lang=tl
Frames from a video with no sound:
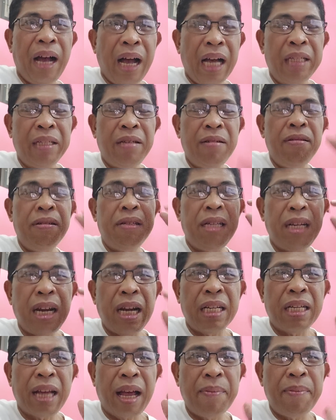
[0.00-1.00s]
At yung
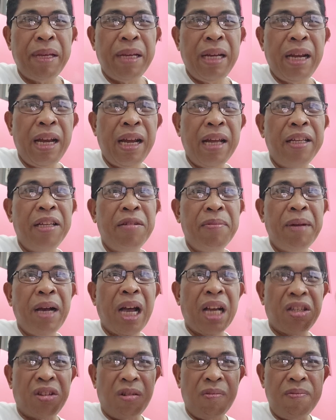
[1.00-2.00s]
sinasabi nila, yung
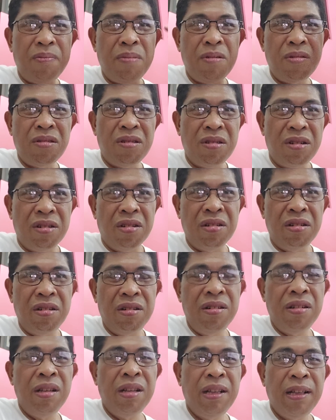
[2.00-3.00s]
mga sumbong doon,
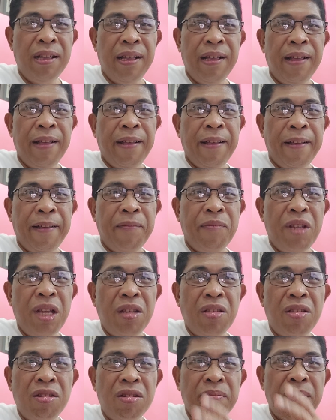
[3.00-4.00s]

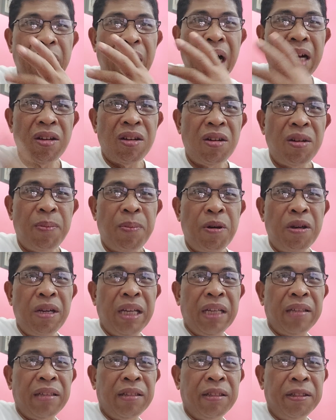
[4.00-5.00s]
nitong mga grupong
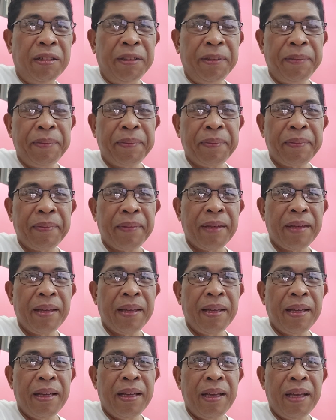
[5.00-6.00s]
ito,
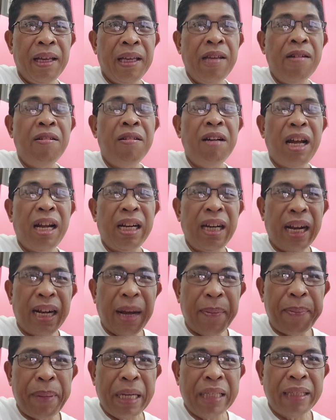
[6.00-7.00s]
yun ang
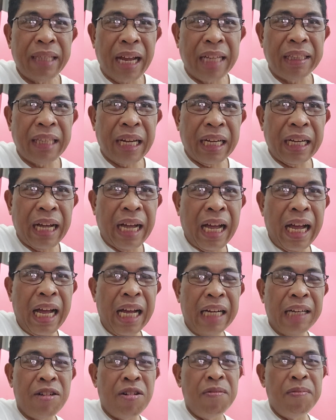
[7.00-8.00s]

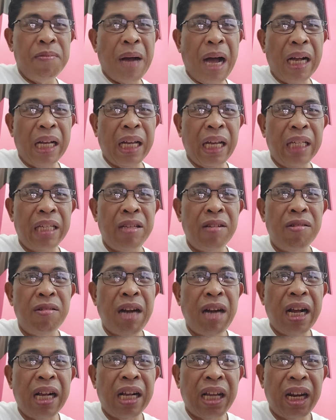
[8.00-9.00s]
nakapagtataka kung bakit
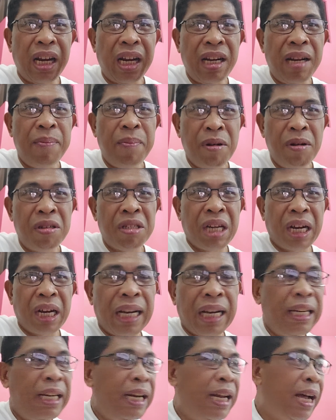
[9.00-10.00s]
yun ang credible
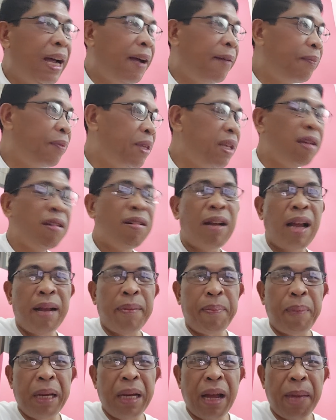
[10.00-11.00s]
kanila. Yun
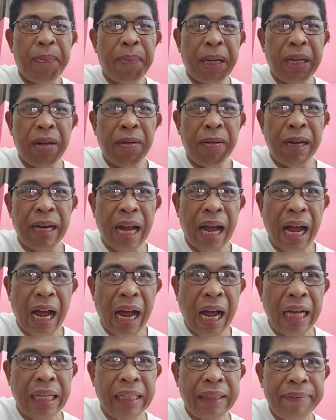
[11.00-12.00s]
ang
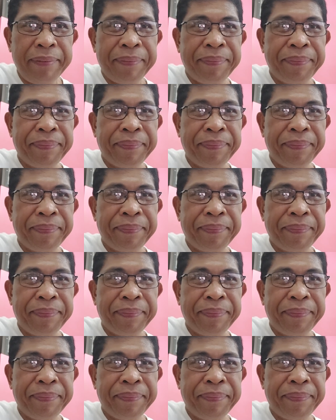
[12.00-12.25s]
pinapaniwalaan.